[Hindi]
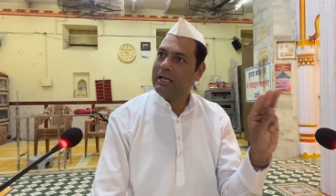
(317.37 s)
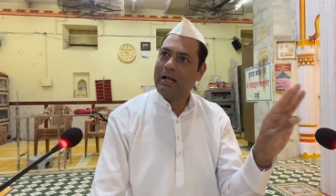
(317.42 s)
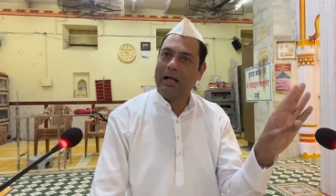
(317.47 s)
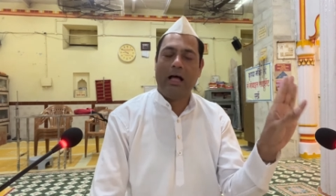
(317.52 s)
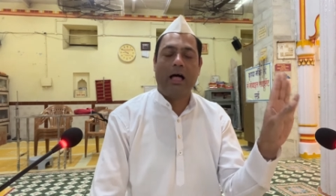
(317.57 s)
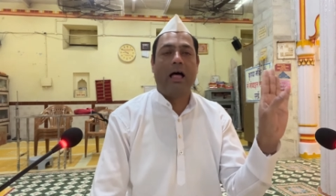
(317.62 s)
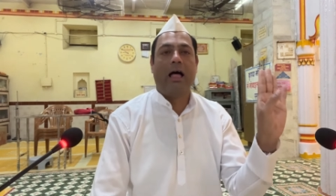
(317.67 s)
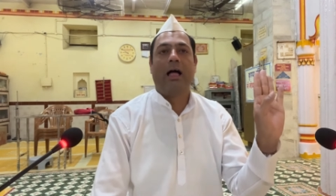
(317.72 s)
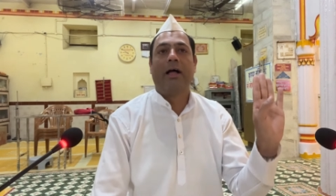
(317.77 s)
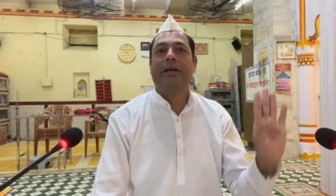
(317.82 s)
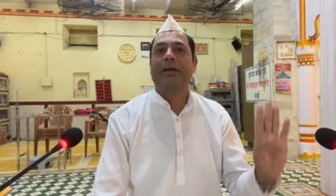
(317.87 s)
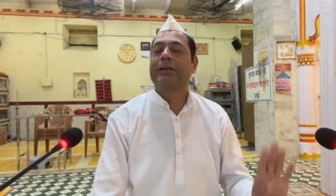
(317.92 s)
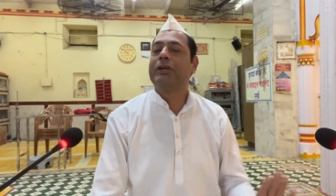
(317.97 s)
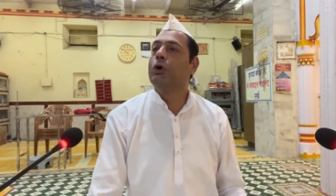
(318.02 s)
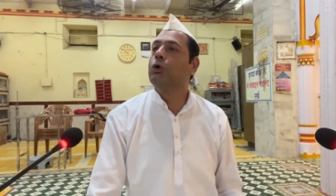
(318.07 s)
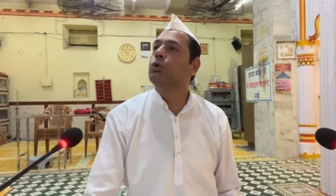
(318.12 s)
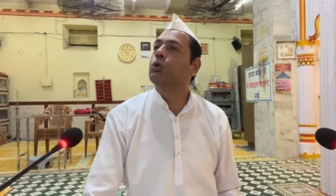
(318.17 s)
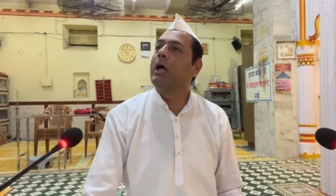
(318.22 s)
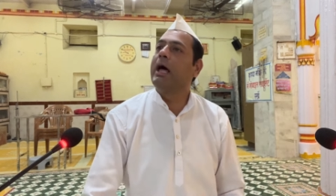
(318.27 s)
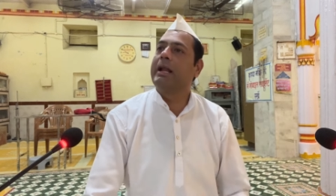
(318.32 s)
हाँ
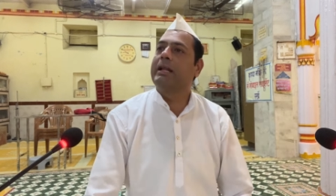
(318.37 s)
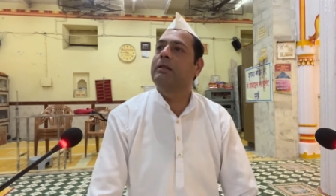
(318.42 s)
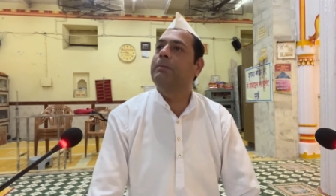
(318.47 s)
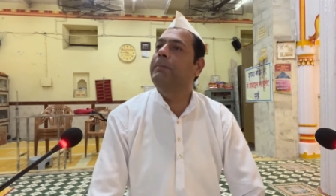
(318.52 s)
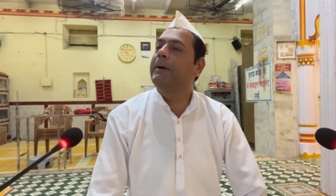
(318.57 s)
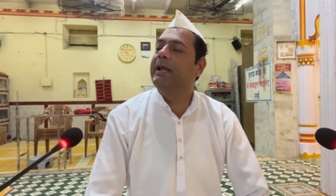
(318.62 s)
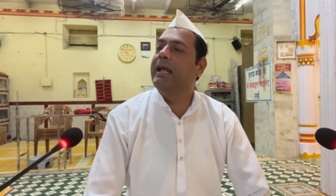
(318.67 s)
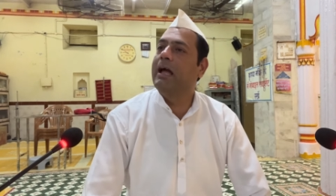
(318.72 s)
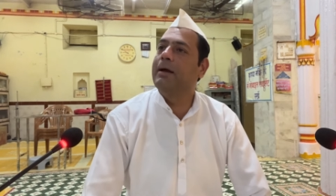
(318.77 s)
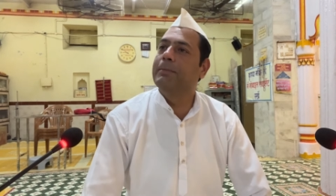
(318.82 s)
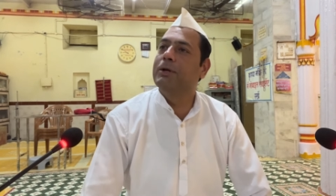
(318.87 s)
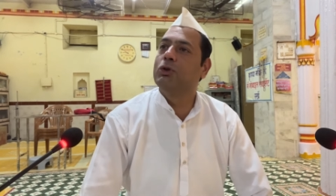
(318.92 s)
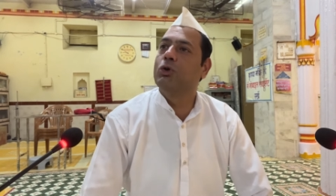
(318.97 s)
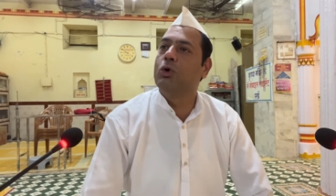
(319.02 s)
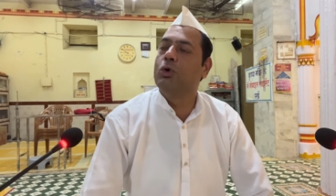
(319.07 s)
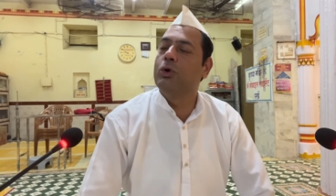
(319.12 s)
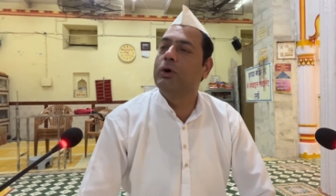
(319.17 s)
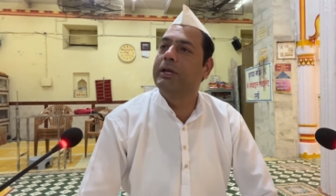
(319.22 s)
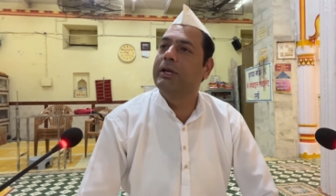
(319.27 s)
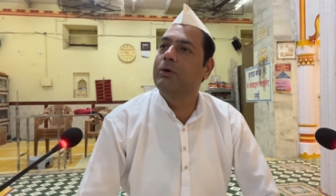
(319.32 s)
क्यों अर्थ पर्याय में
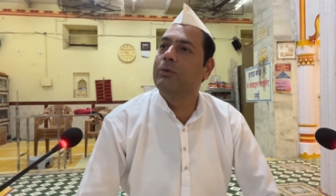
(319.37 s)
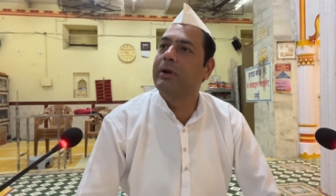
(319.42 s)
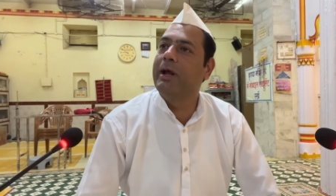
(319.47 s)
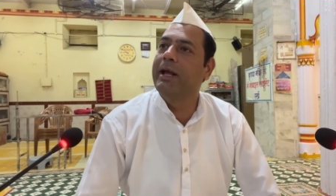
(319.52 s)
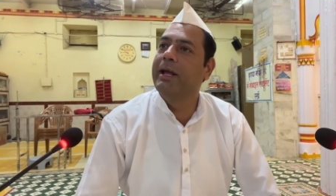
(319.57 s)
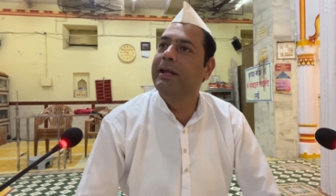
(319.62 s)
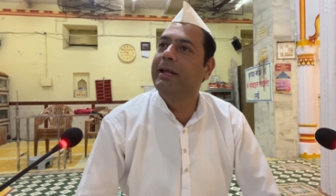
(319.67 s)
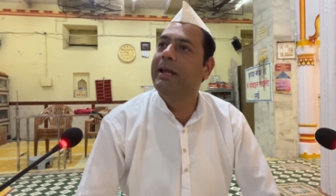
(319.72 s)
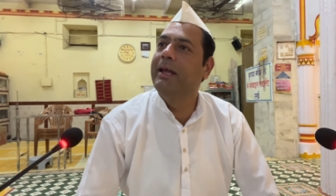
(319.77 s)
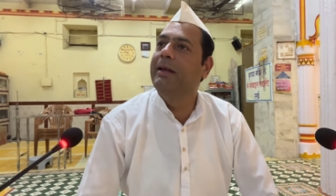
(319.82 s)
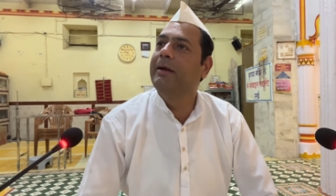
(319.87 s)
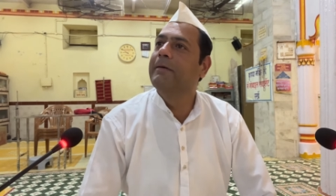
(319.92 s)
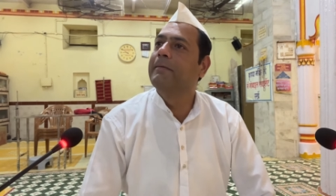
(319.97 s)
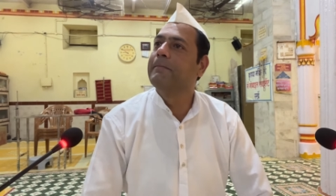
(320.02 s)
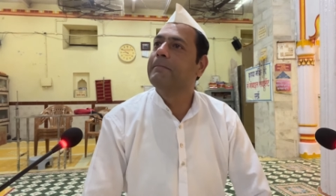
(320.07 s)
दोनों क्यों रहेंगी